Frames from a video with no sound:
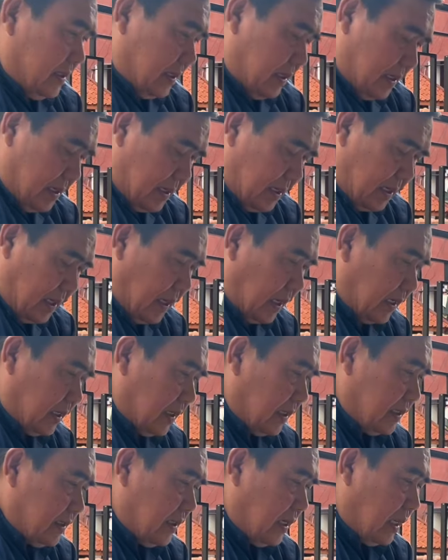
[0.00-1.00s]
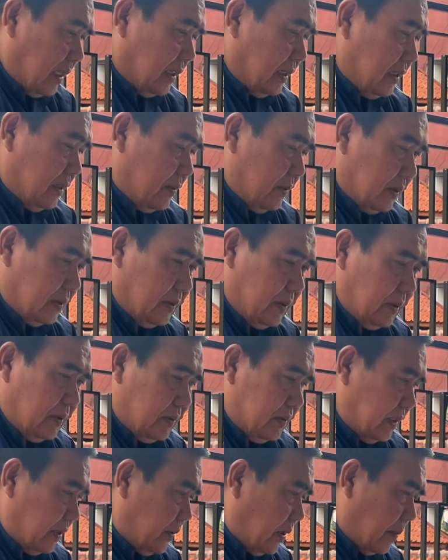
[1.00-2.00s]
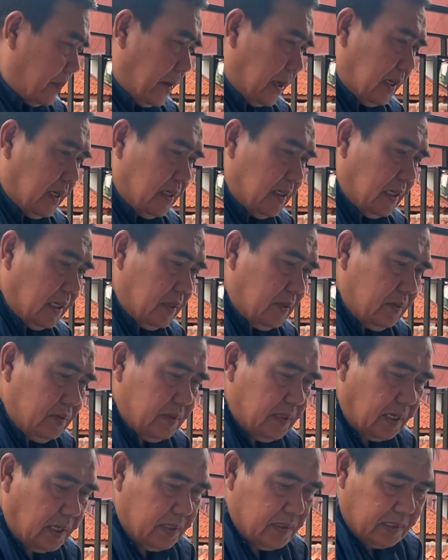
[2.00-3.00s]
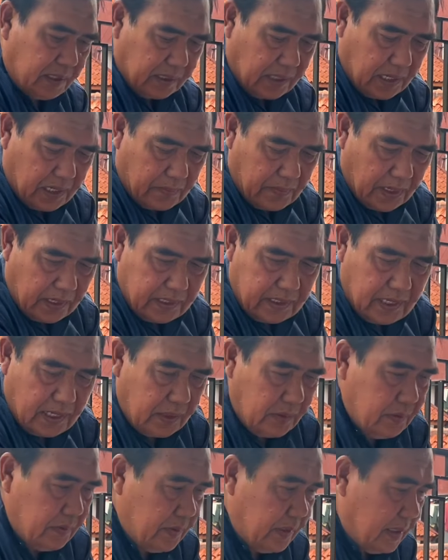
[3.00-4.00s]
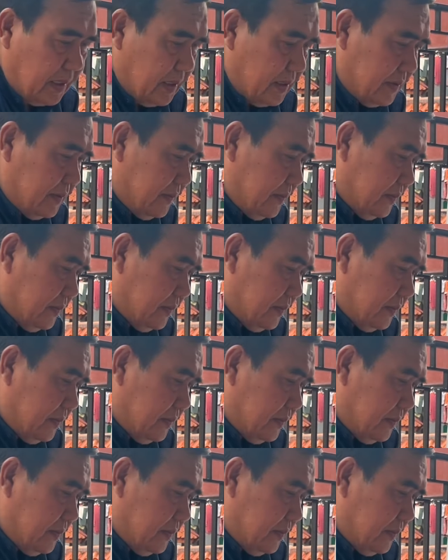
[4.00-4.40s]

karena ke atas nanti, waktu itu saya udah panen jagung sekarang saya tanam lagi jagung ya